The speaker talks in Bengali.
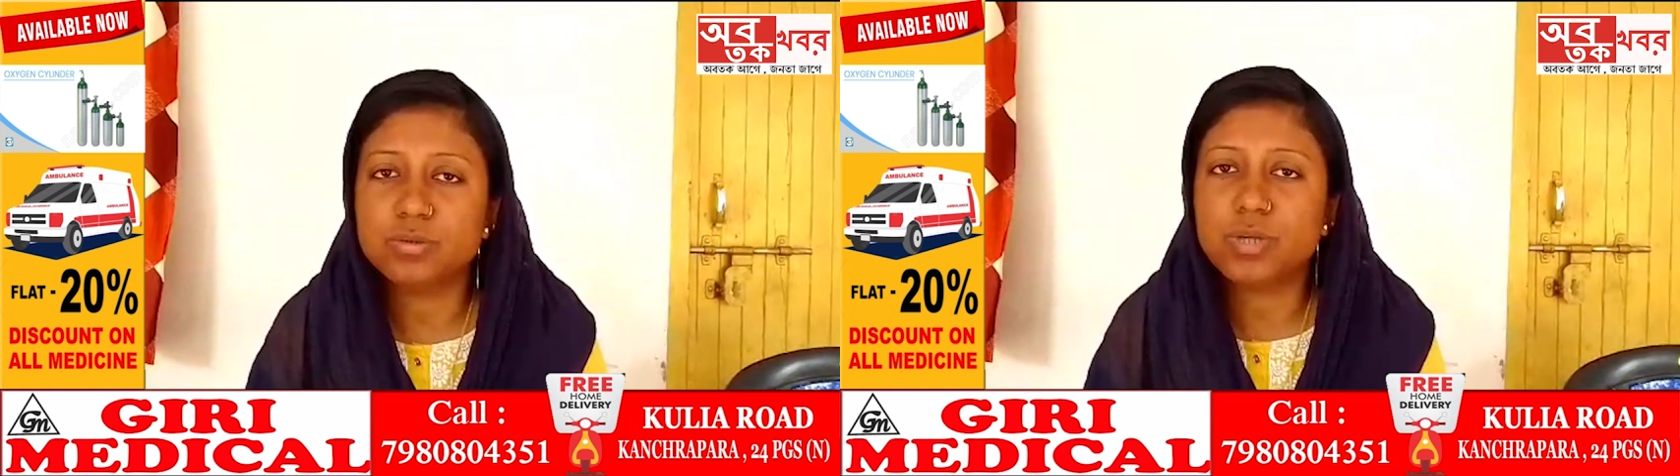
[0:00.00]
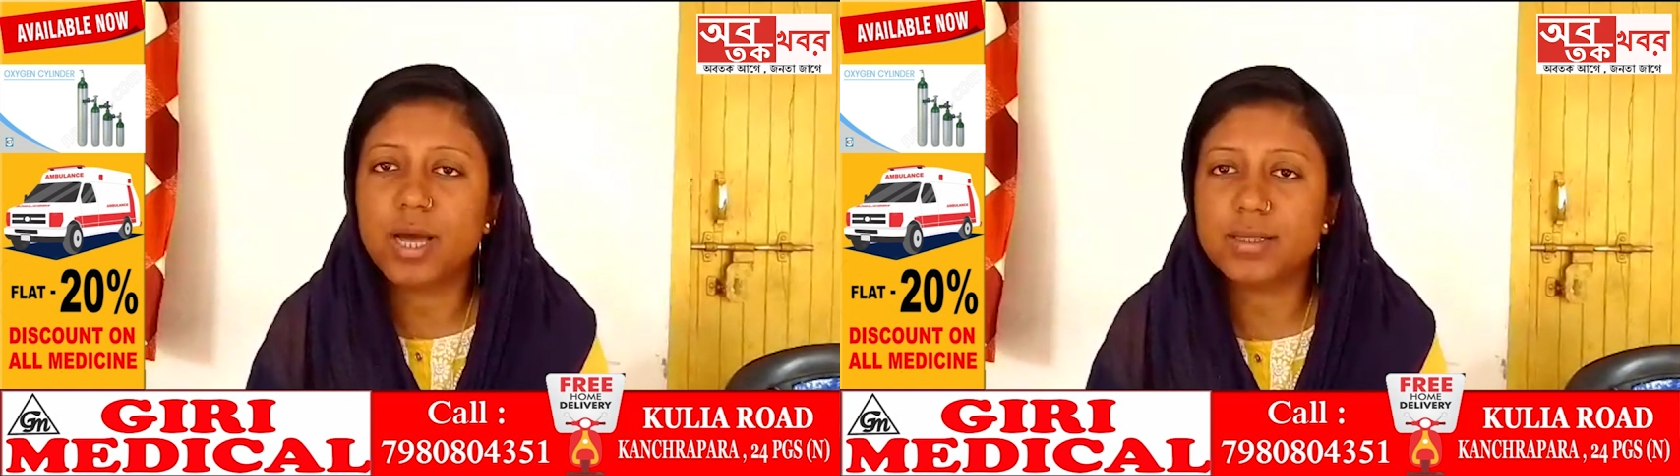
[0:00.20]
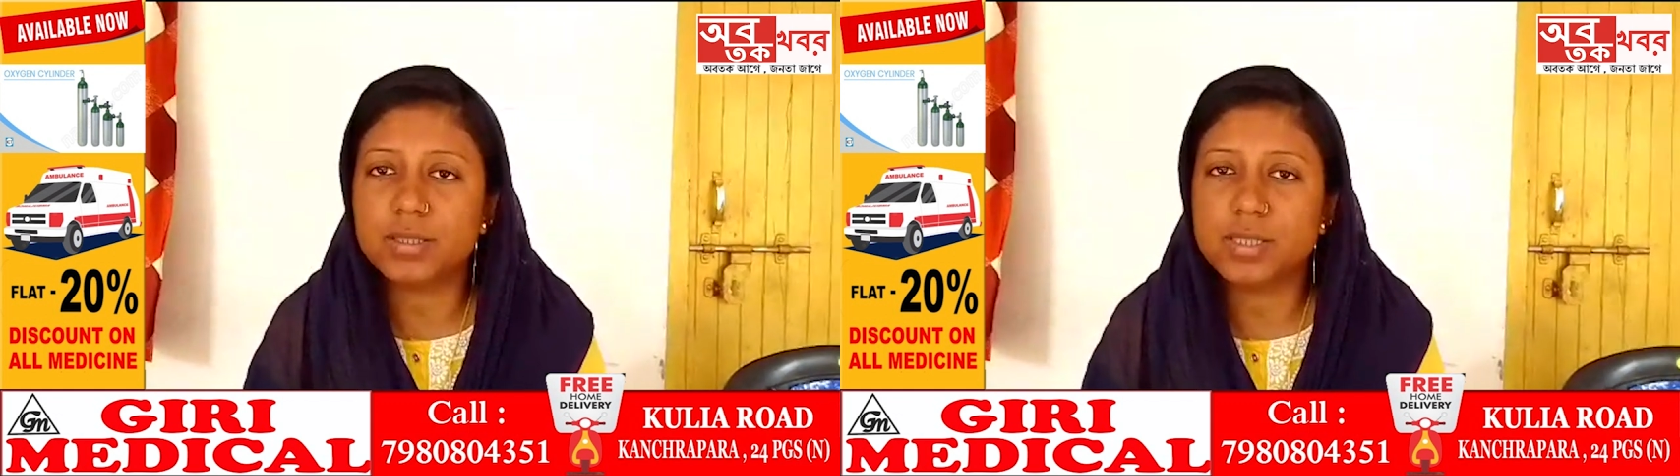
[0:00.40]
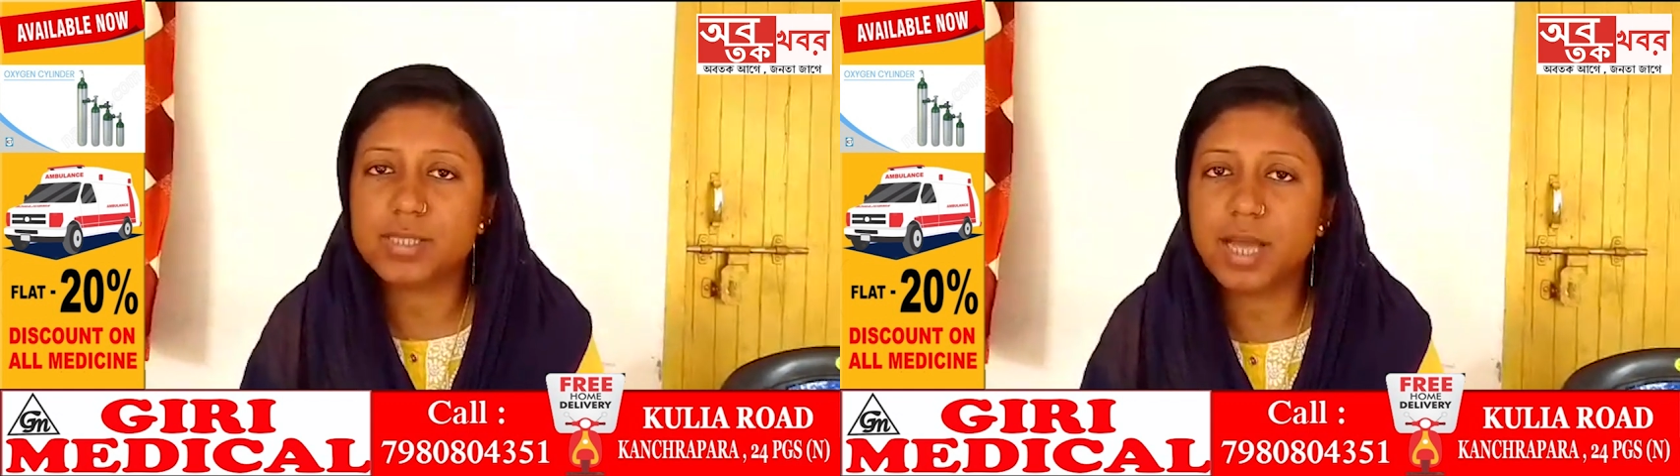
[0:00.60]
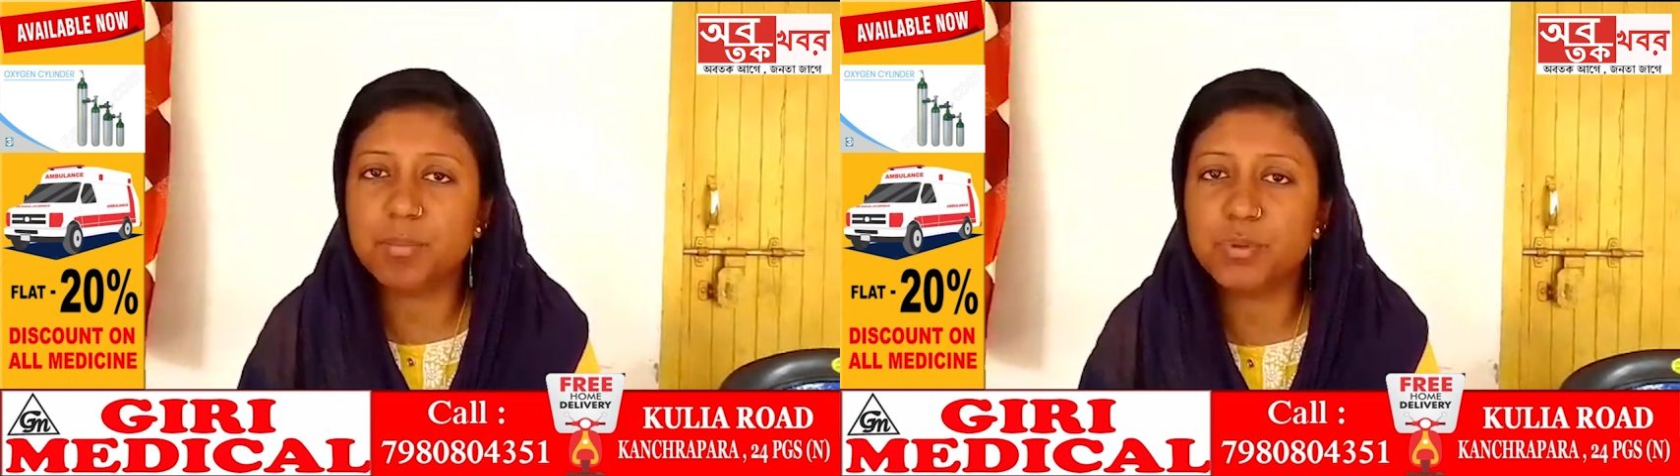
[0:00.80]
দুটা
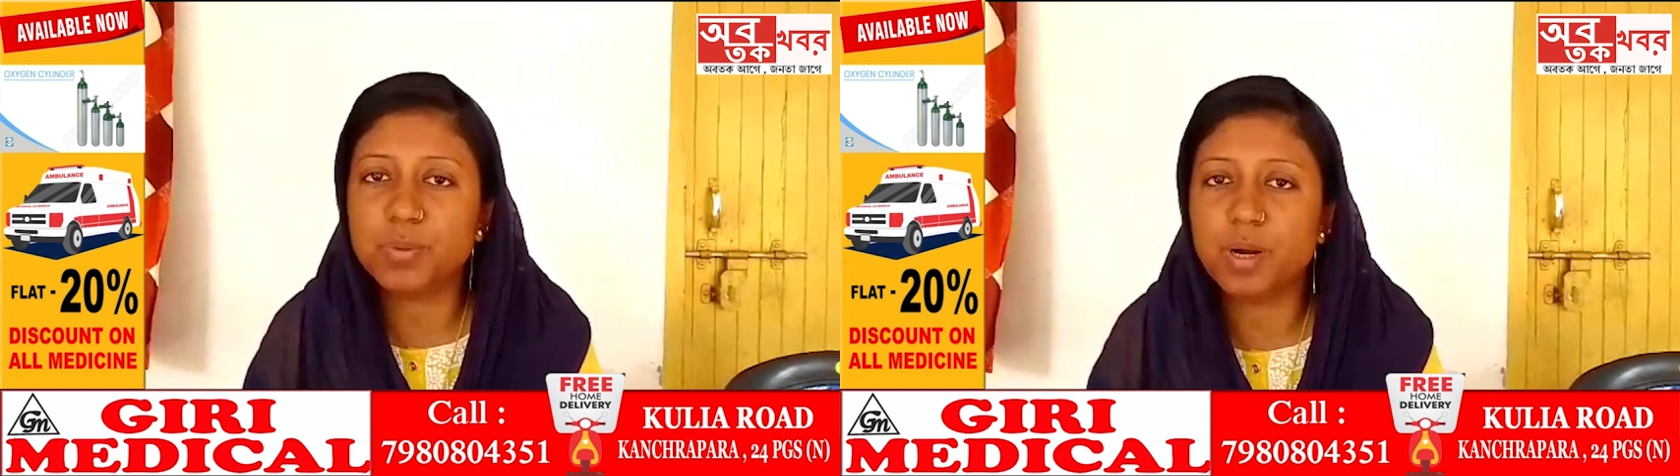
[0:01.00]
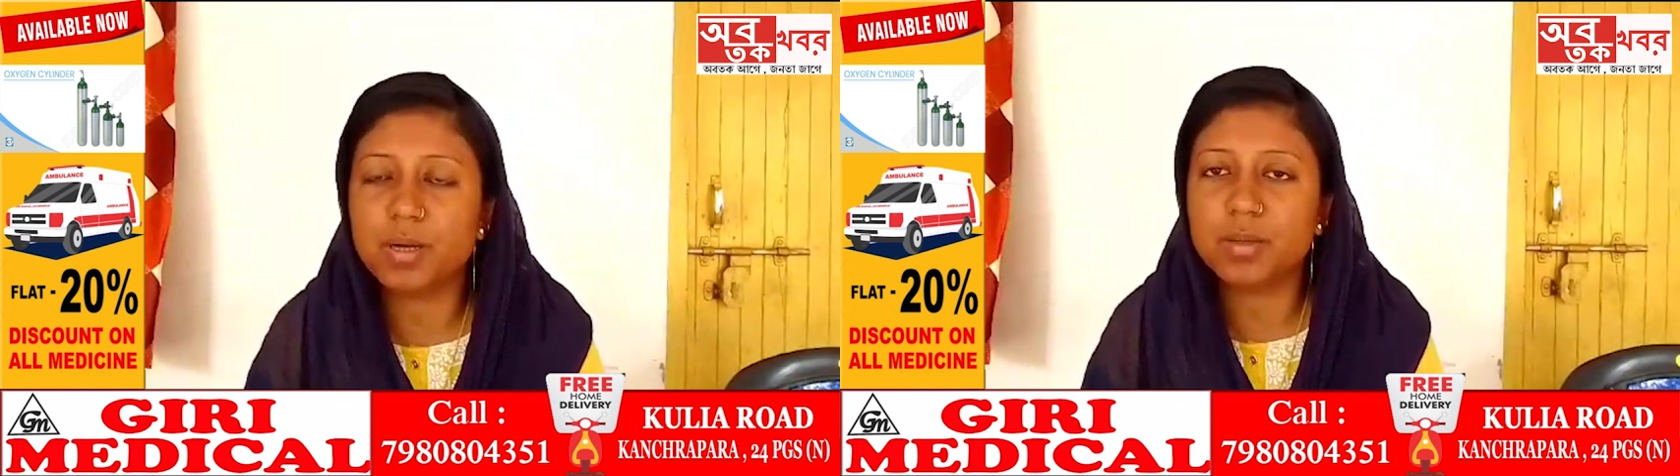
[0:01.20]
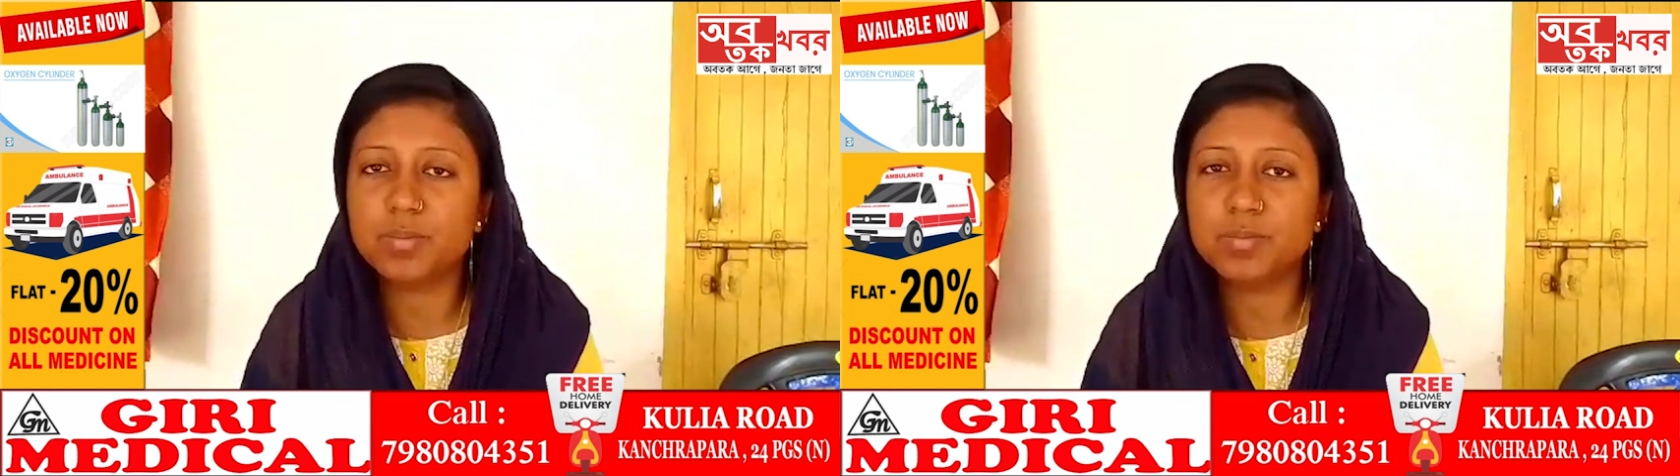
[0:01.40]
ইসলামপুর ব্লক